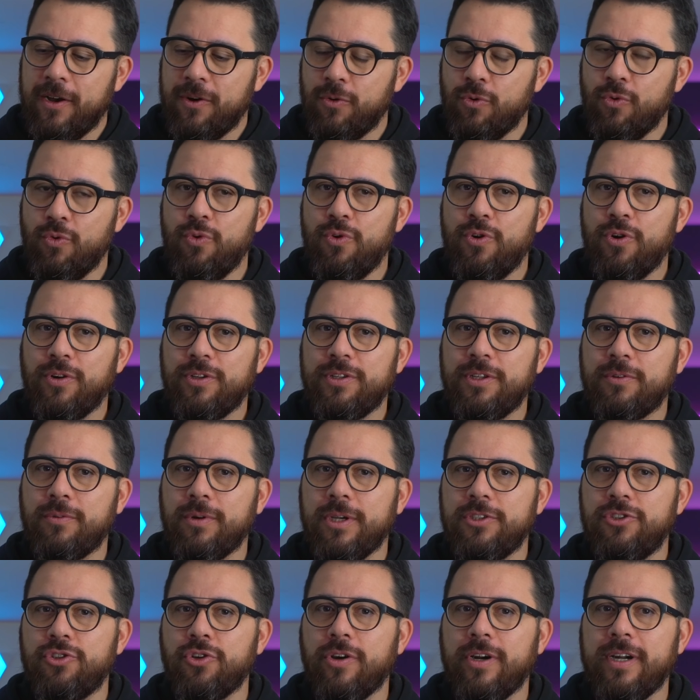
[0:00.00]
uno di
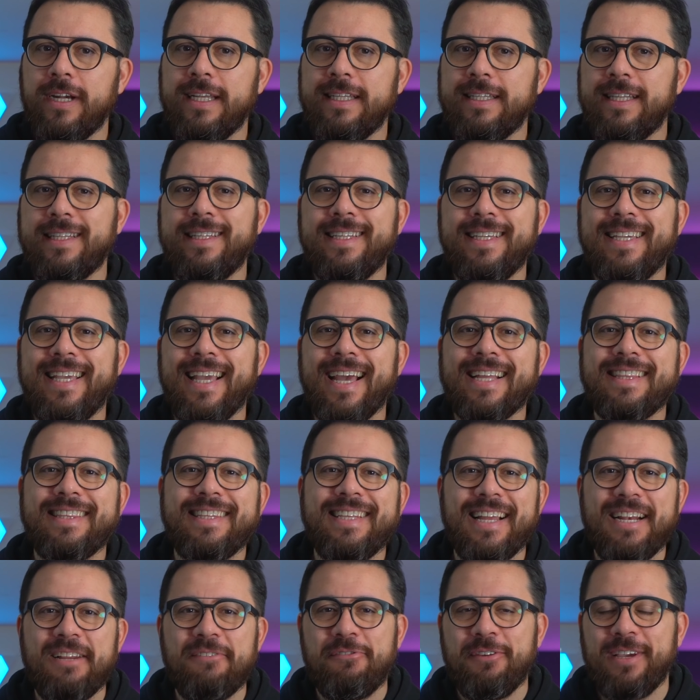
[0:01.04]
quei giorni dedicati
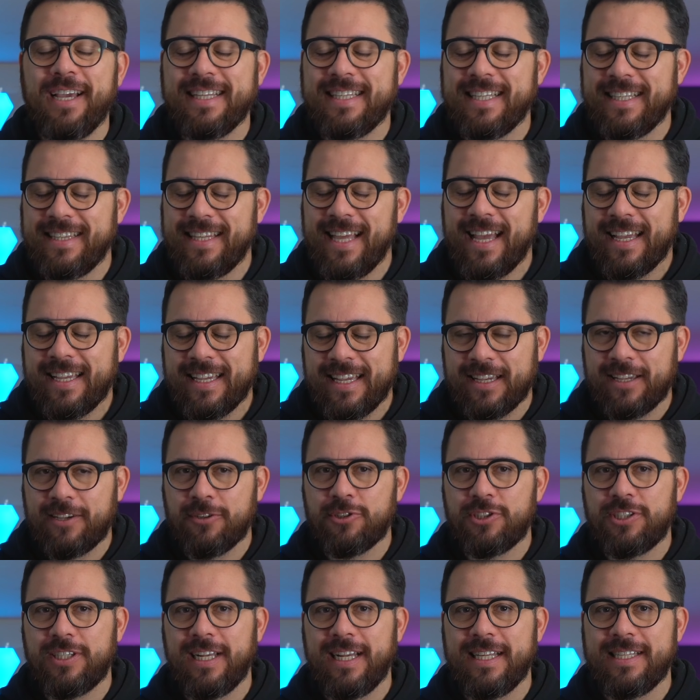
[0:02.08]
alle figate tech che ho
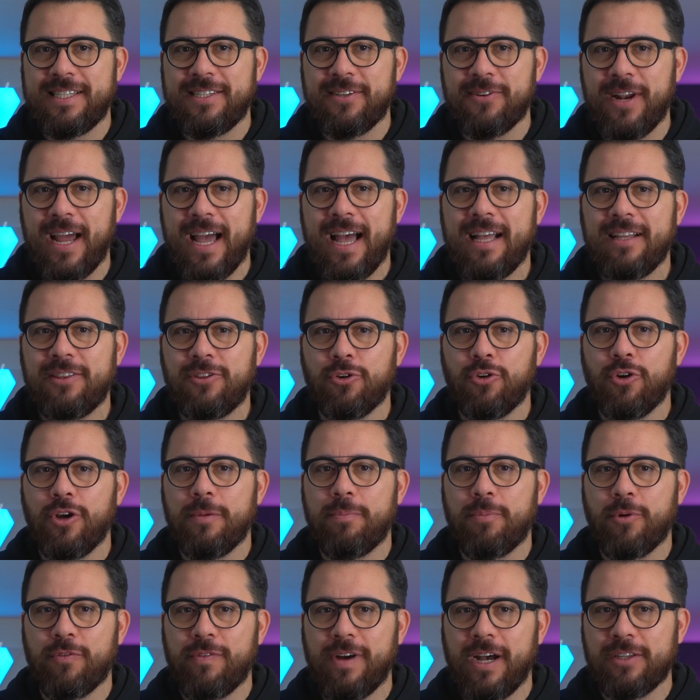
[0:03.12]
selezionato e
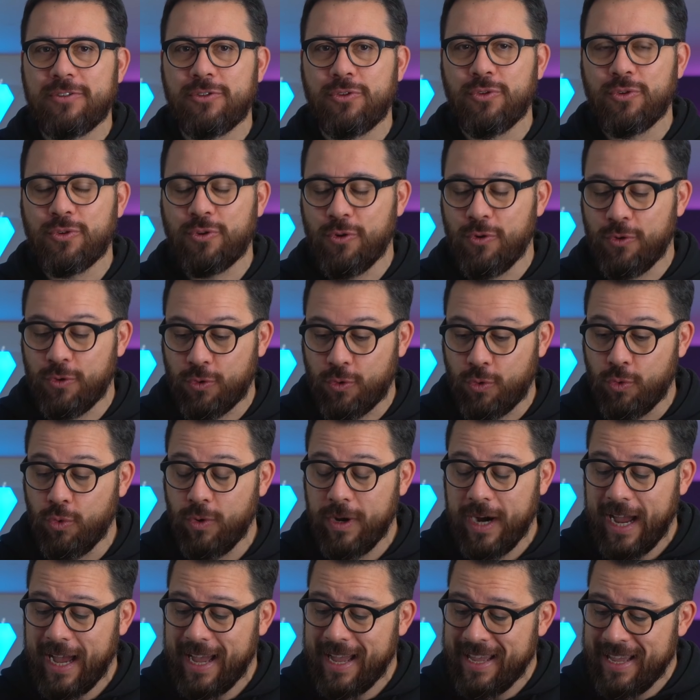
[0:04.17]
provato con
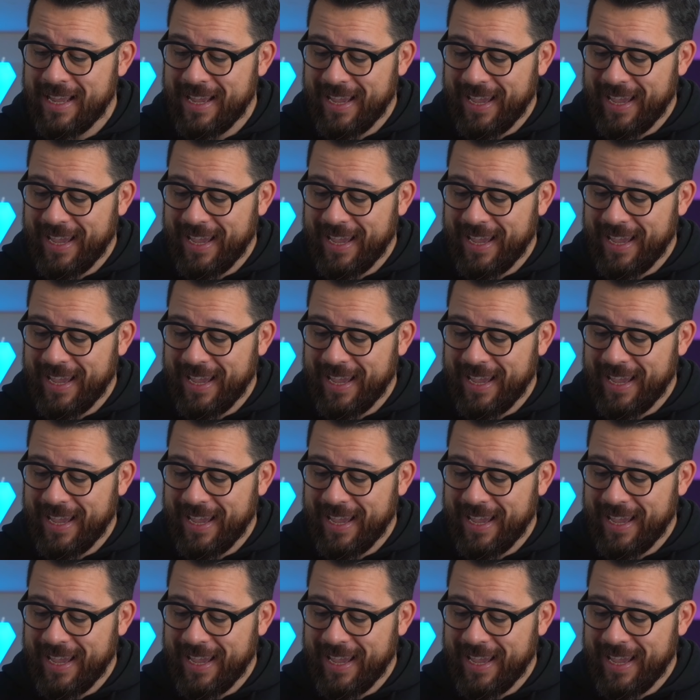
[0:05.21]
cura